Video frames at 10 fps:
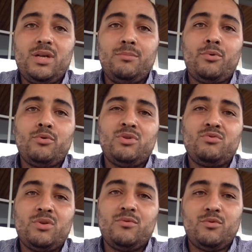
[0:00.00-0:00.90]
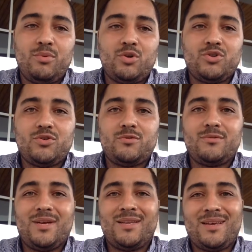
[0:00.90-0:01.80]
et prenez soin de vos proches.
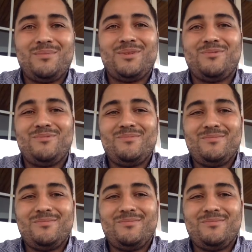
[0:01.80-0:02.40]
A très bientôt.